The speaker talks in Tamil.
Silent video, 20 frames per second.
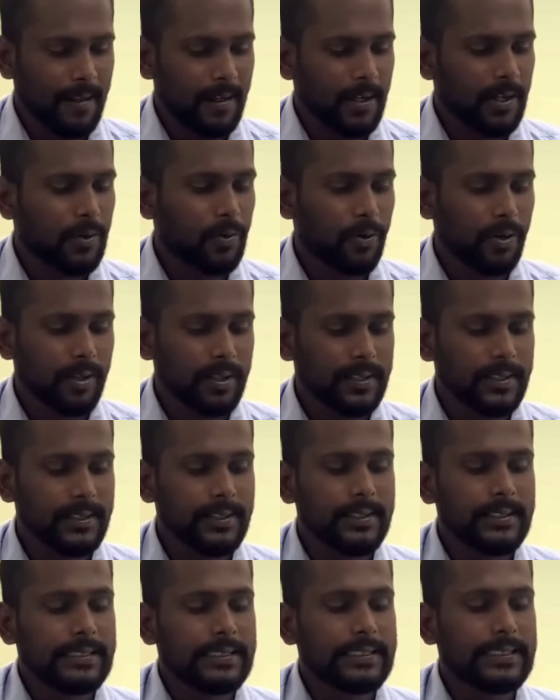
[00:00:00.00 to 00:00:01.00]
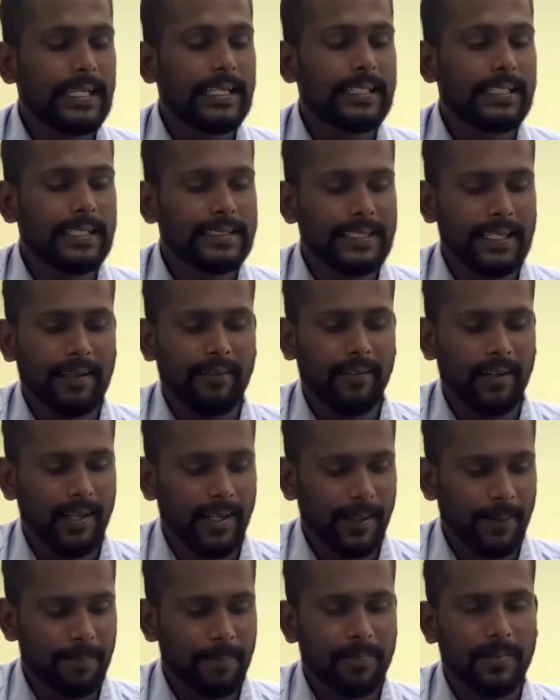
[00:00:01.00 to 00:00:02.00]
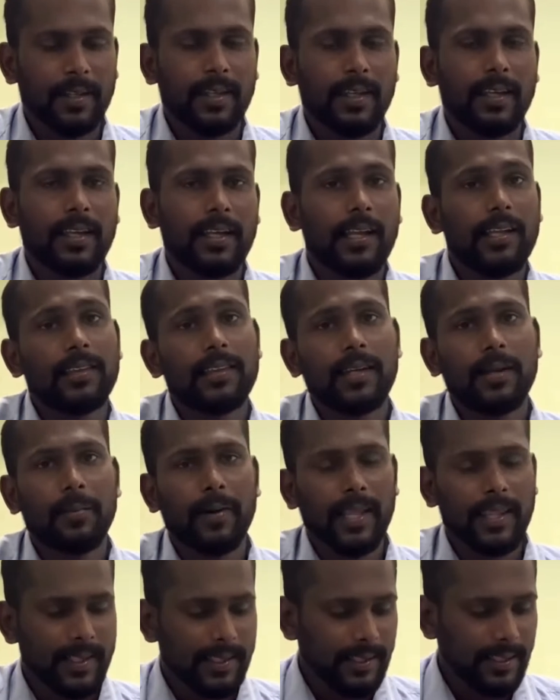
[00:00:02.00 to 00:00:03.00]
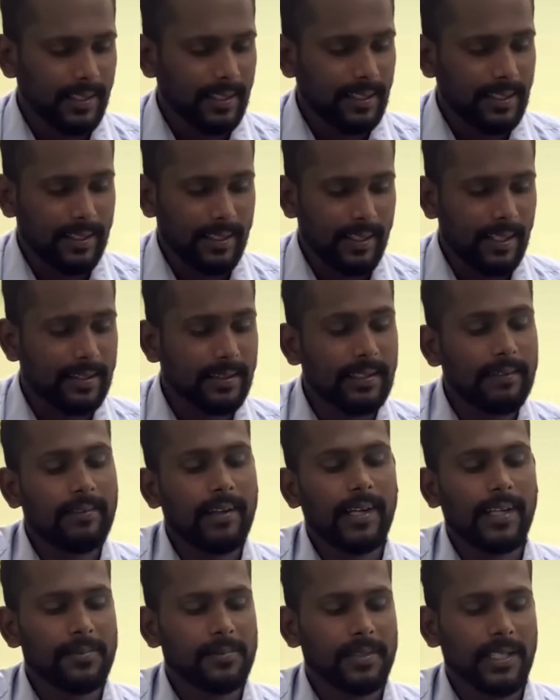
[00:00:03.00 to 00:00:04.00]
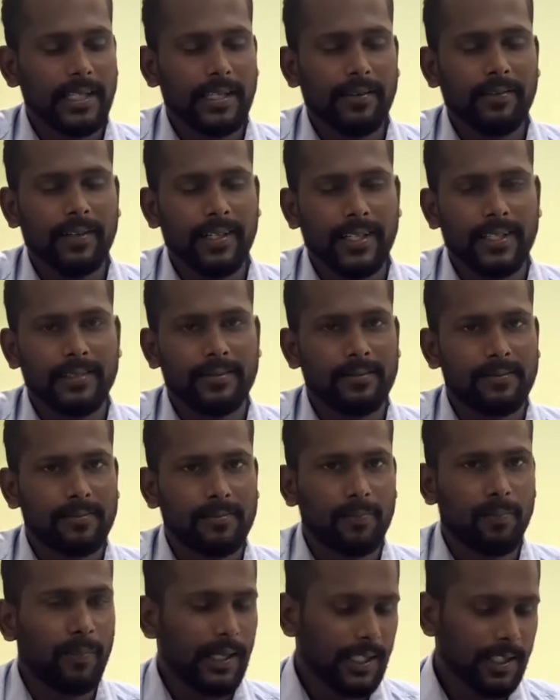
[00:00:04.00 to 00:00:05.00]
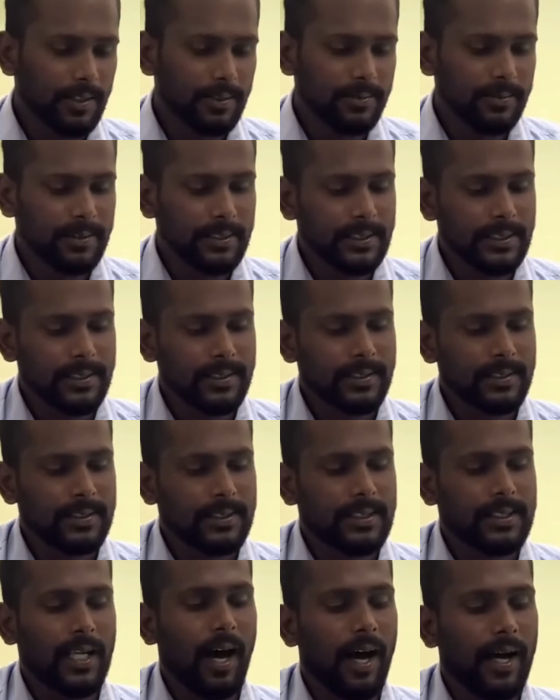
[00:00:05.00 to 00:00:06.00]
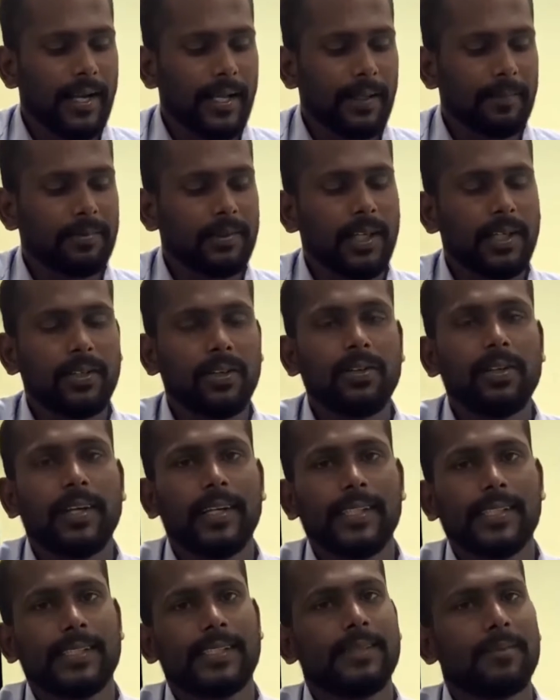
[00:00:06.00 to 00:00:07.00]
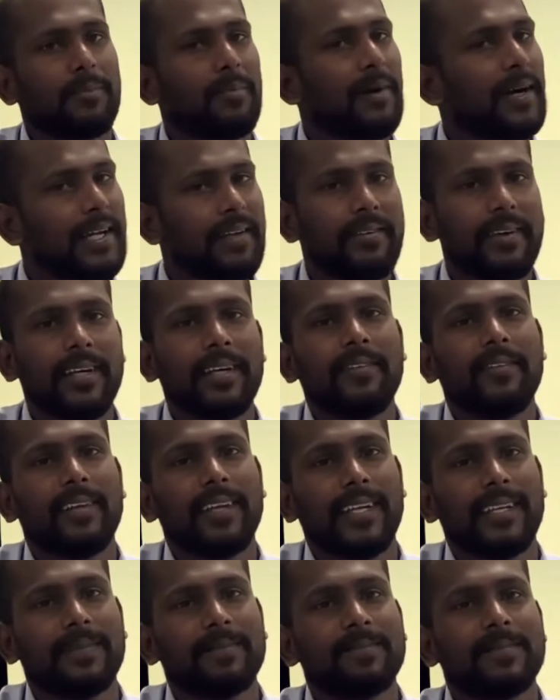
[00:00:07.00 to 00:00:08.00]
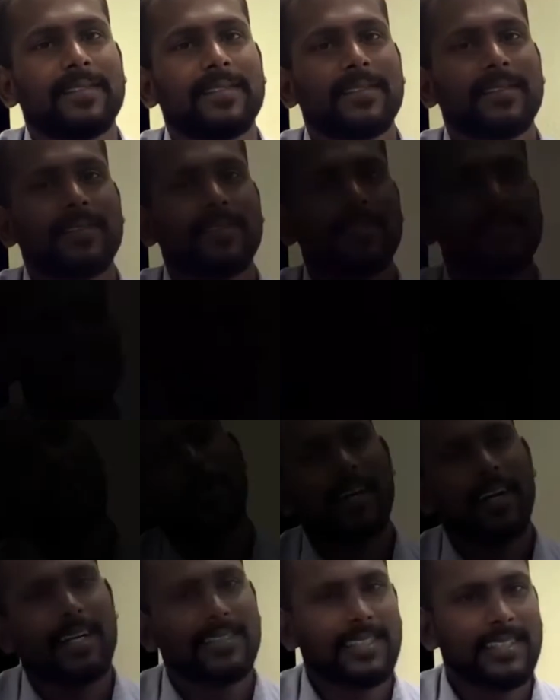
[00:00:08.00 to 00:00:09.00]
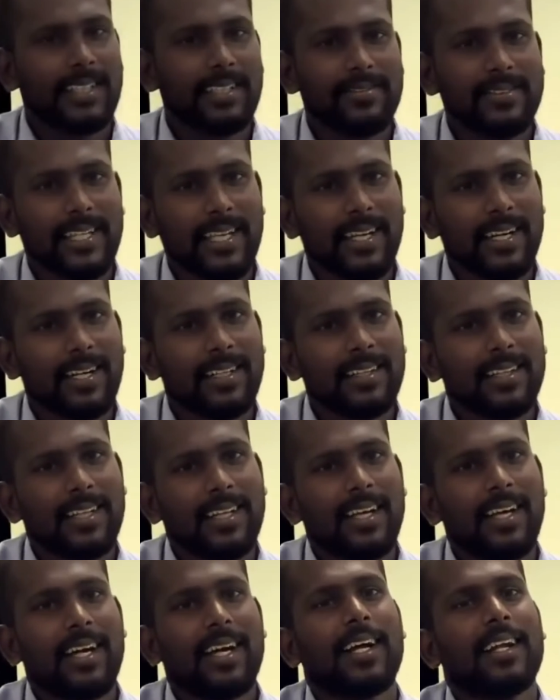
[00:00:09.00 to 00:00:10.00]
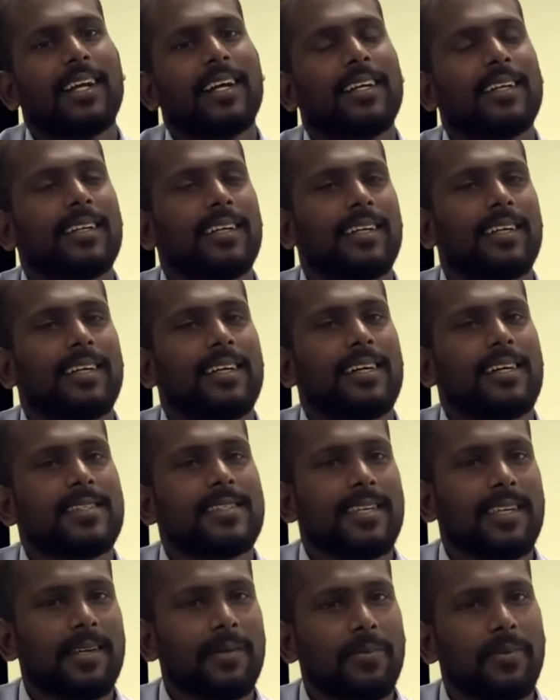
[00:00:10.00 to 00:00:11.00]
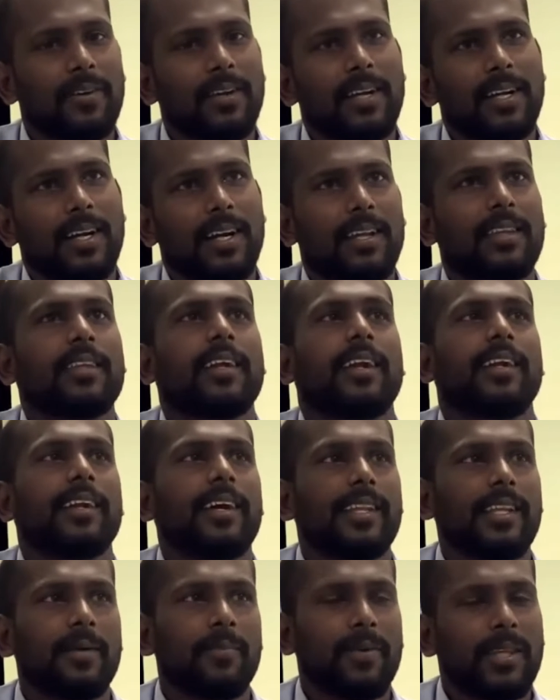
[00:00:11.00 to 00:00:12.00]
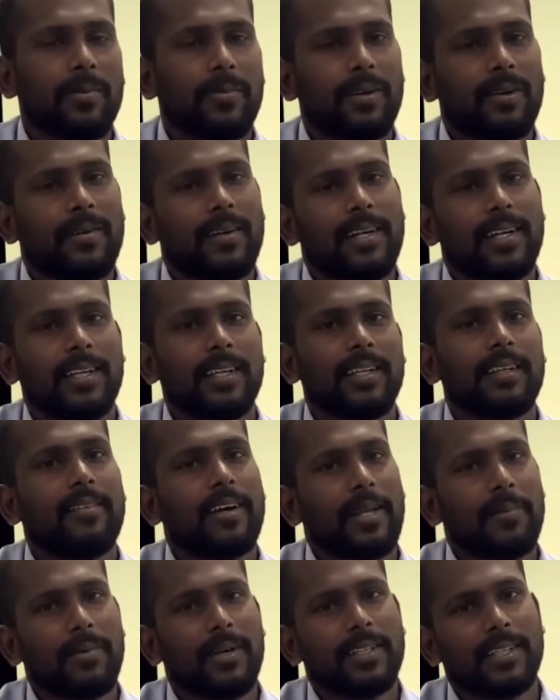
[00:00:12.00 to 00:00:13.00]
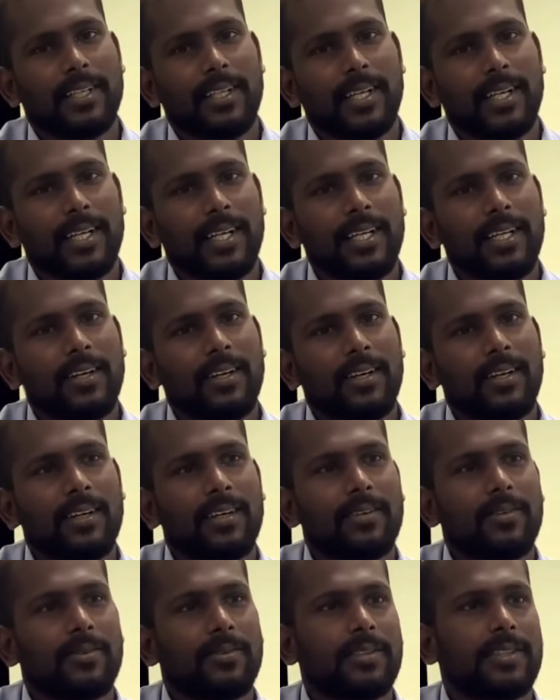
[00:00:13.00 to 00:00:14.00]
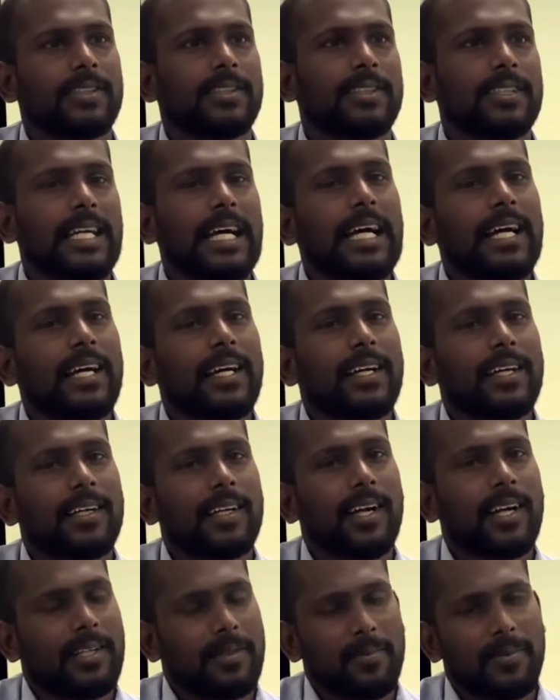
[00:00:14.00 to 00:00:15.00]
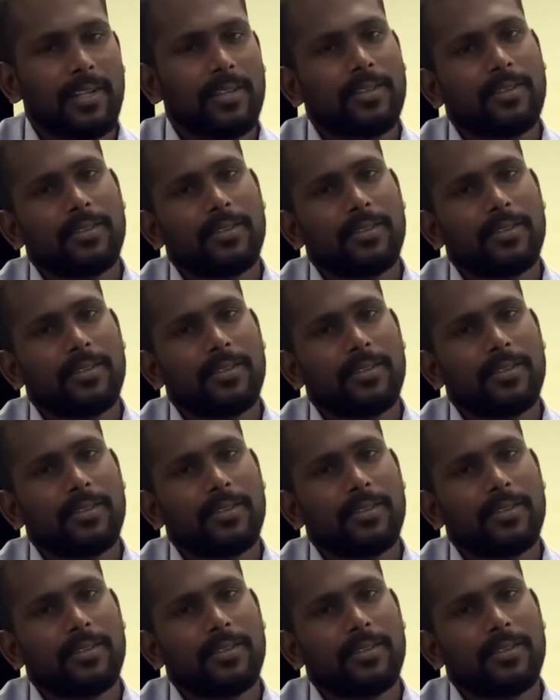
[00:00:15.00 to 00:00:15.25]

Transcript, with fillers: குரங்கு சேட்டை செய்யவில்லை எந்திர மனிதன் எந்த வேலையும் செய்யவில்லை மகிழுந்து யாரையும் தண்ணில் ஏற்றி மகிழ்விக்கவில்லை என்னோட பெயர் ராஜேந்திரன் விஜயகாந்த் நான் சிங்கப்பூரில் கடந்த ரெண்டாயிரத்தி பதிமூணாம் ஆண்டுலேருந்து வேலை பார்த்துக்கிட்டு இருக்கேன் ஒரு கட்டுமான